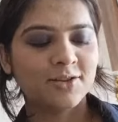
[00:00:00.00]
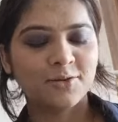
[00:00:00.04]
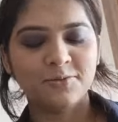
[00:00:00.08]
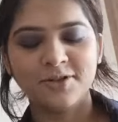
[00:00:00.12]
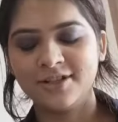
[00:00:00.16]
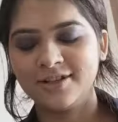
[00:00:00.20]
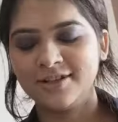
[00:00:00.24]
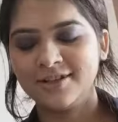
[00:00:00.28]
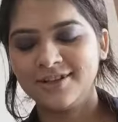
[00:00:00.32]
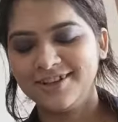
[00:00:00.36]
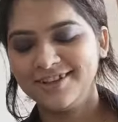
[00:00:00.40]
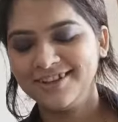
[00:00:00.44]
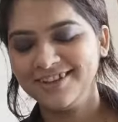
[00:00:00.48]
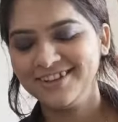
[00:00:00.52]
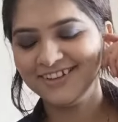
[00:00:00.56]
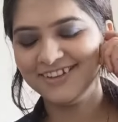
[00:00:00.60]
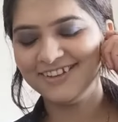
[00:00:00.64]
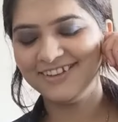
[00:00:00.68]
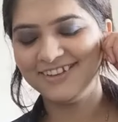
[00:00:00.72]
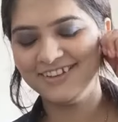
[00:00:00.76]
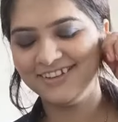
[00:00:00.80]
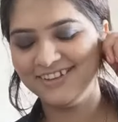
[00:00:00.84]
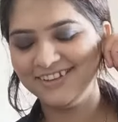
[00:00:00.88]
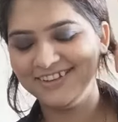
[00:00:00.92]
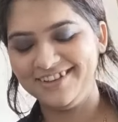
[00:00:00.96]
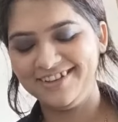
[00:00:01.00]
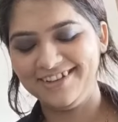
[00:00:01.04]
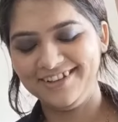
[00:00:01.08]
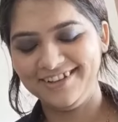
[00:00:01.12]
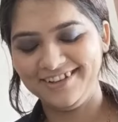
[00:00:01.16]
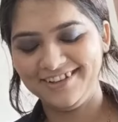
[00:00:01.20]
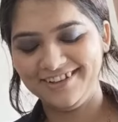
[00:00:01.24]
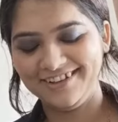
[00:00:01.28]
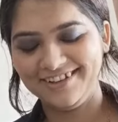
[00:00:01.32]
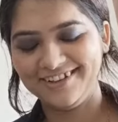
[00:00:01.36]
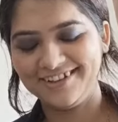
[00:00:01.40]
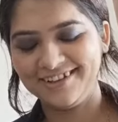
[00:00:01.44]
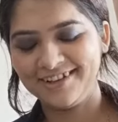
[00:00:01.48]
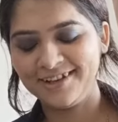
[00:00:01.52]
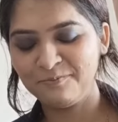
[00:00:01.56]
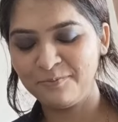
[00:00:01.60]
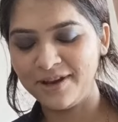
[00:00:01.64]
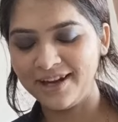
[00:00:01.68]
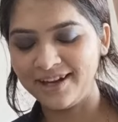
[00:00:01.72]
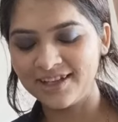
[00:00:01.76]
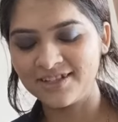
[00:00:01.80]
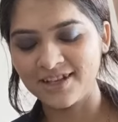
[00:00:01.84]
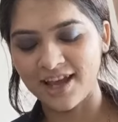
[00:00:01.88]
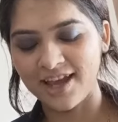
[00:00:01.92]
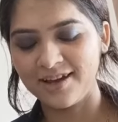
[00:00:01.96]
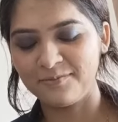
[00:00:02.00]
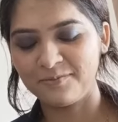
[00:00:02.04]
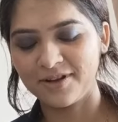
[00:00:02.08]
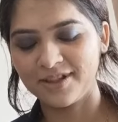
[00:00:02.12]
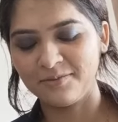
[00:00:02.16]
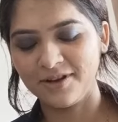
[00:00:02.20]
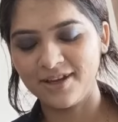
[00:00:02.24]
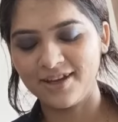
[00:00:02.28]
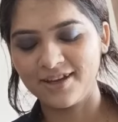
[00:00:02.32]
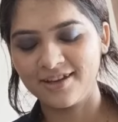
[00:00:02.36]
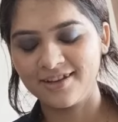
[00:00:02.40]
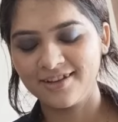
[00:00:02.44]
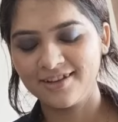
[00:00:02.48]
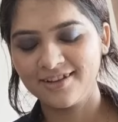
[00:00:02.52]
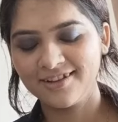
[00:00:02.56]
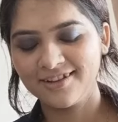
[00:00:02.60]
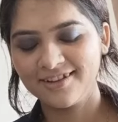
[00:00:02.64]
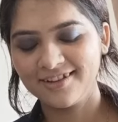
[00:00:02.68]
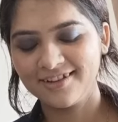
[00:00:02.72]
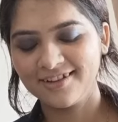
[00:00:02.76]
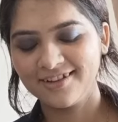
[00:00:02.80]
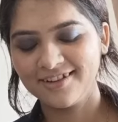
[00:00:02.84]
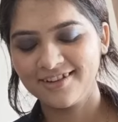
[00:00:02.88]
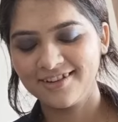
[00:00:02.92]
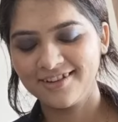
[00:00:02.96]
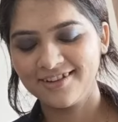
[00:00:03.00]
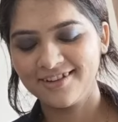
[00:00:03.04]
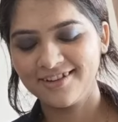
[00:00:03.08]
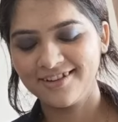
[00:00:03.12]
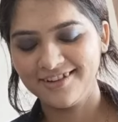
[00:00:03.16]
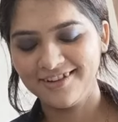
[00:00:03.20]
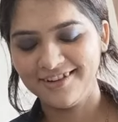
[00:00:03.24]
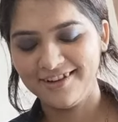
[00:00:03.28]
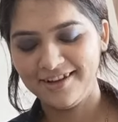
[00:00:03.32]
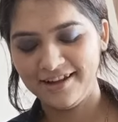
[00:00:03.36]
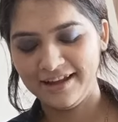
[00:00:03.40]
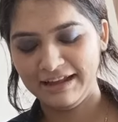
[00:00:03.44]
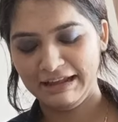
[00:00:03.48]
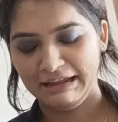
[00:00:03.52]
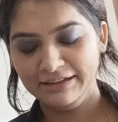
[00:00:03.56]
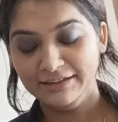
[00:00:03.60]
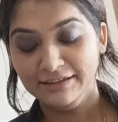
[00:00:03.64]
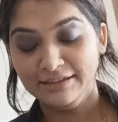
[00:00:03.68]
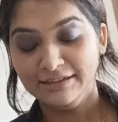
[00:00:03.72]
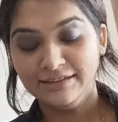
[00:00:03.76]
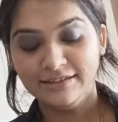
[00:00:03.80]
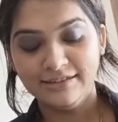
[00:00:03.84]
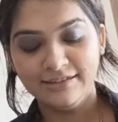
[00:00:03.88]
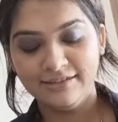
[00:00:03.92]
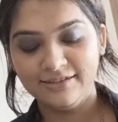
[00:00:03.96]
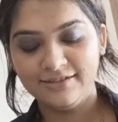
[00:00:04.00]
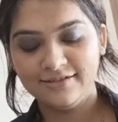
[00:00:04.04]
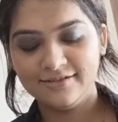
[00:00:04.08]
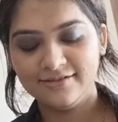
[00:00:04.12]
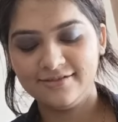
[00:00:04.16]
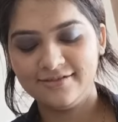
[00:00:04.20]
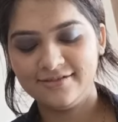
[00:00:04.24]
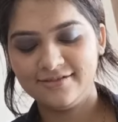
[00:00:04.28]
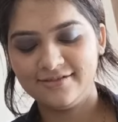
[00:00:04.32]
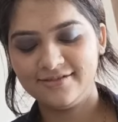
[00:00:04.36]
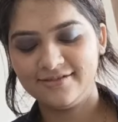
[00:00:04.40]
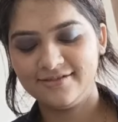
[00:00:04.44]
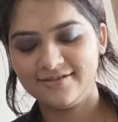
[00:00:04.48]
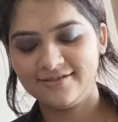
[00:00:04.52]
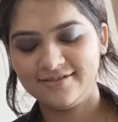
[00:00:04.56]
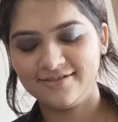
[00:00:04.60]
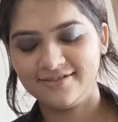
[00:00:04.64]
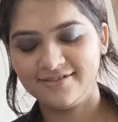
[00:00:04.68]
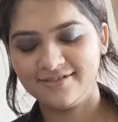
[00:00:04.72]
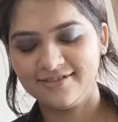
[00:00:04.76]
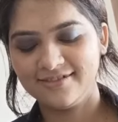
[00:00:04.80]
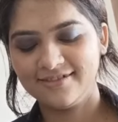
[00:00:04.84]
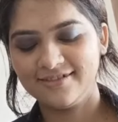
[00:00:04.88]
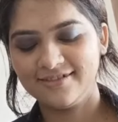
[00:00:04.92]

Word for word: अब मैं यहाँ पे लिपस्टिक लगाऊंगी यहाँ पे लिपस्टिक मैंने मेबलिन की यूज़ की थी